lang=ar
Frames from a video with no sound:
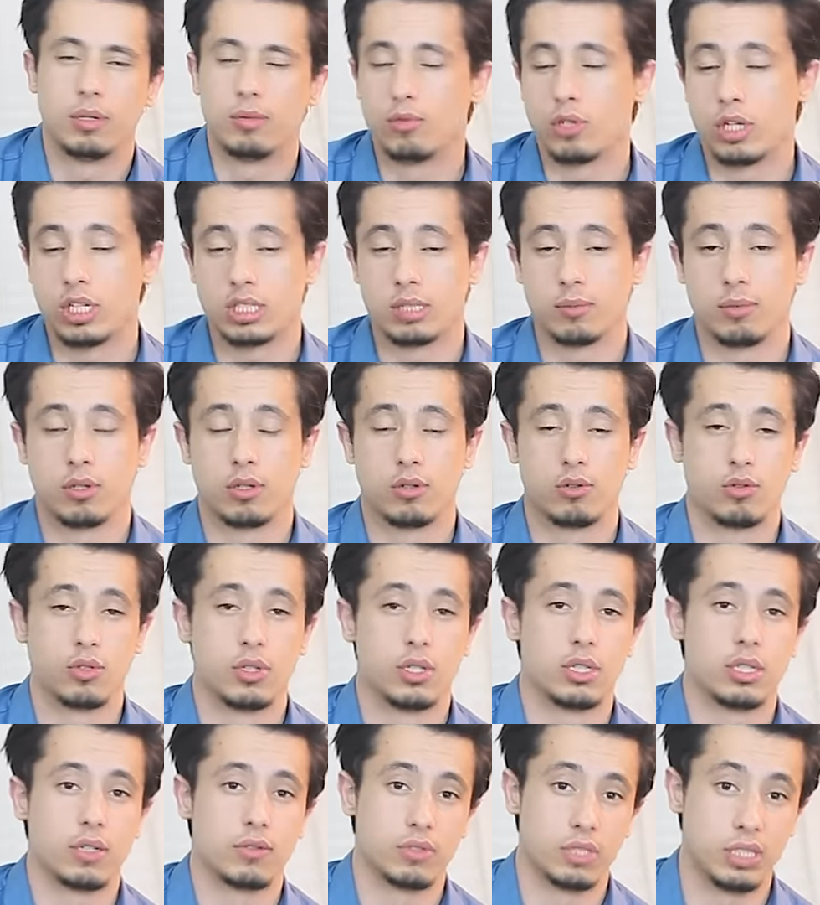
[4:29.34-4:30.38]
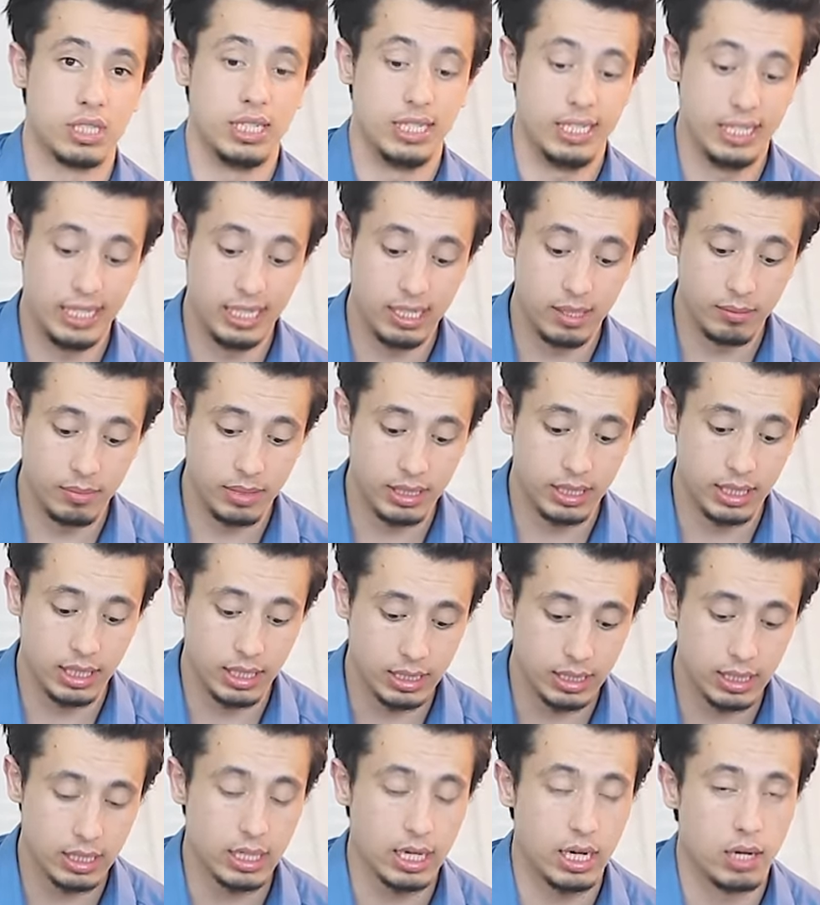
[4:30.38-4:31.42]
بالمناسبة إذا تريد تفصيل علمي
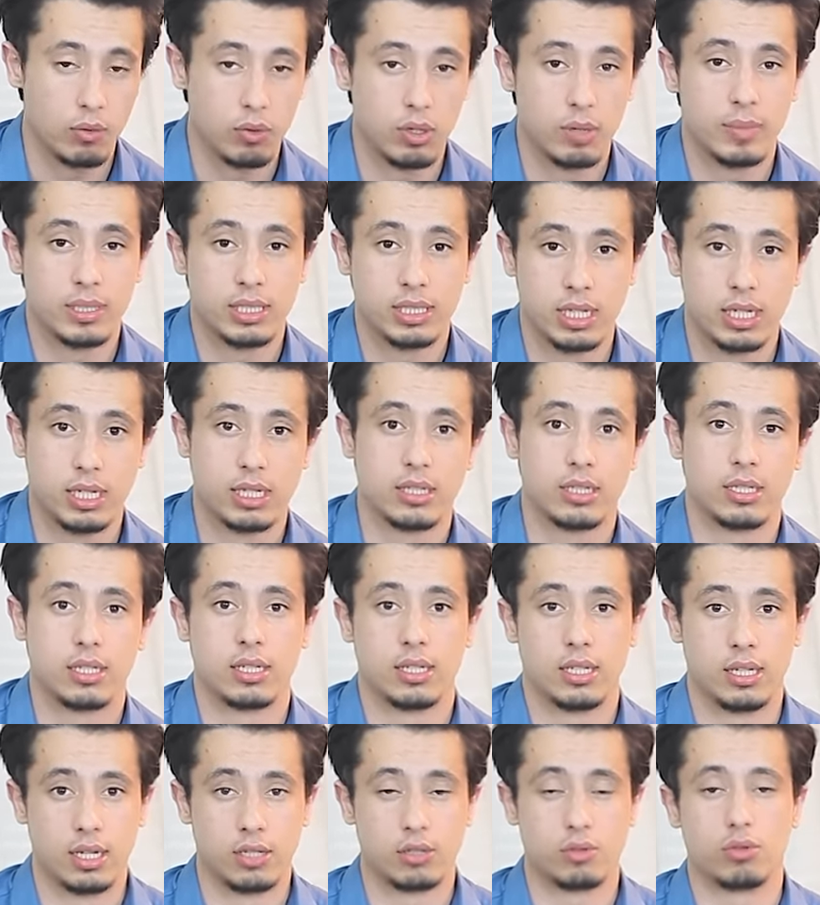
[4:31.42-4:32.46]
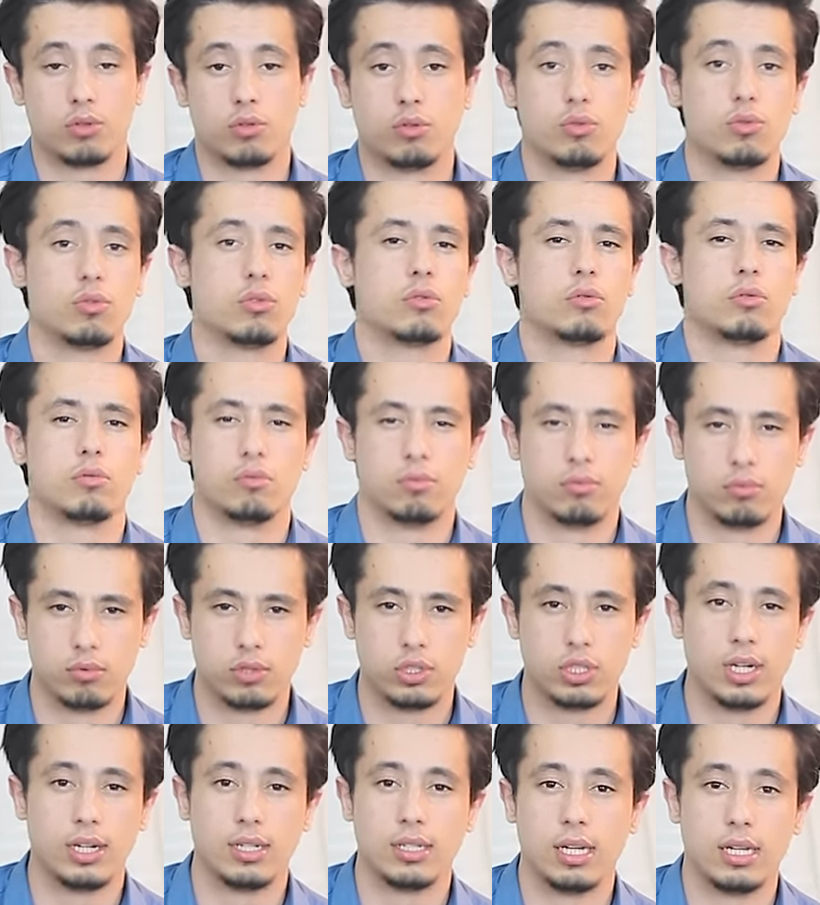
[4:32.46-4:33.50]
دقيق حول مسألة الشذوذ
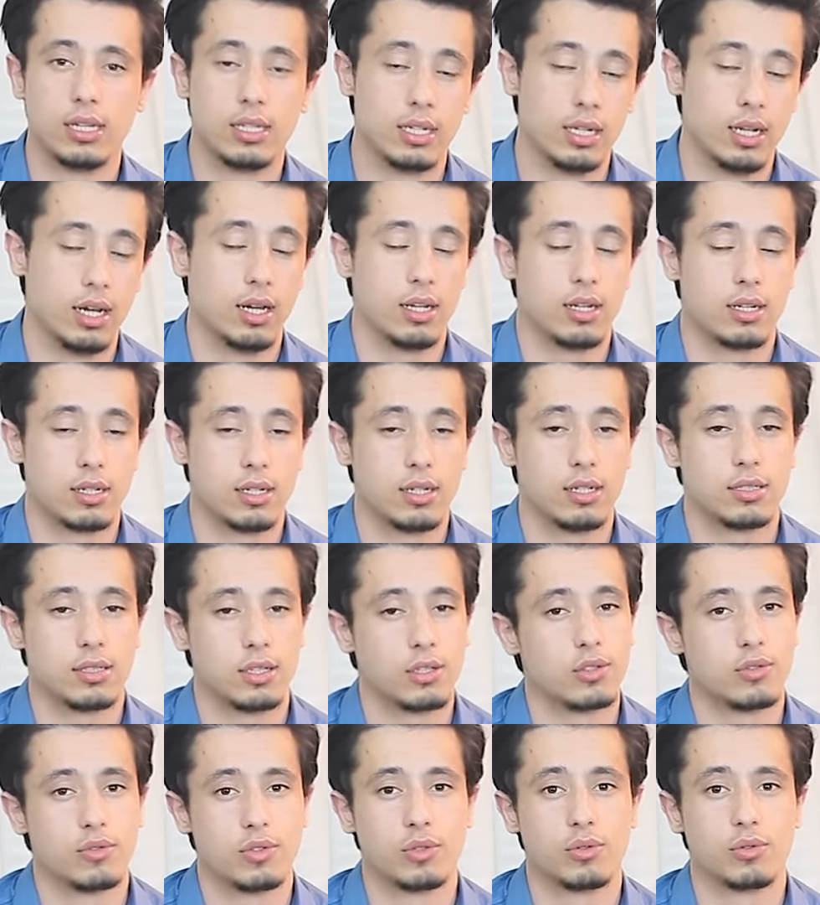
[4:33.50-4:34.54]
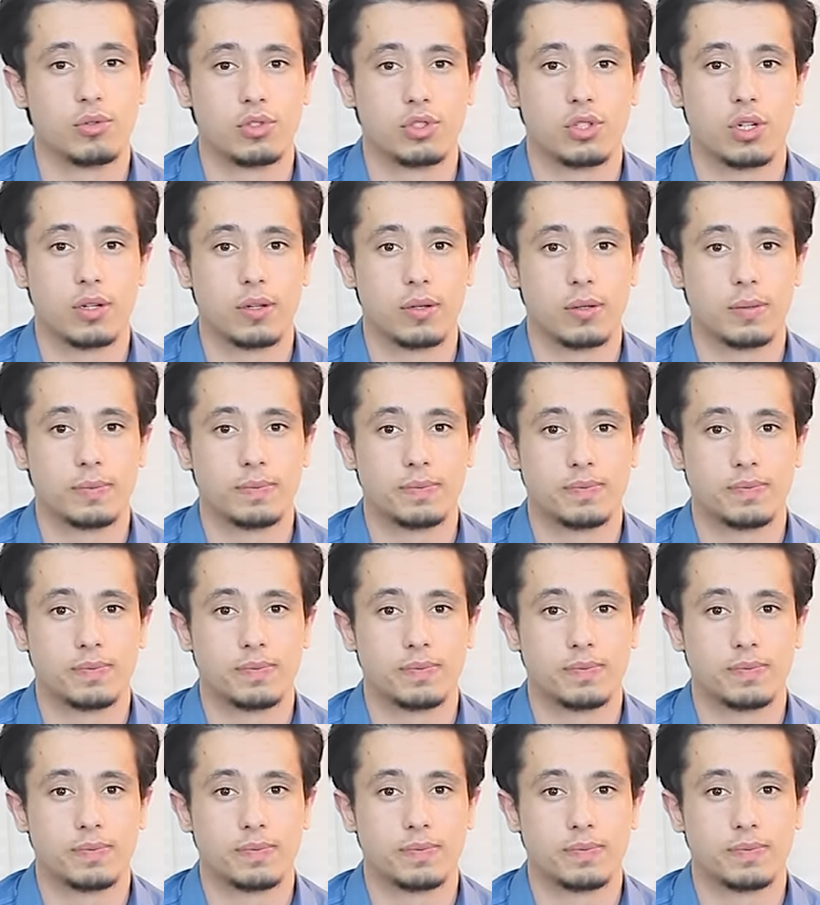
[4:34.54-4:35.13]
شاهد هذه الحلقة ستفيدك إن شاء الله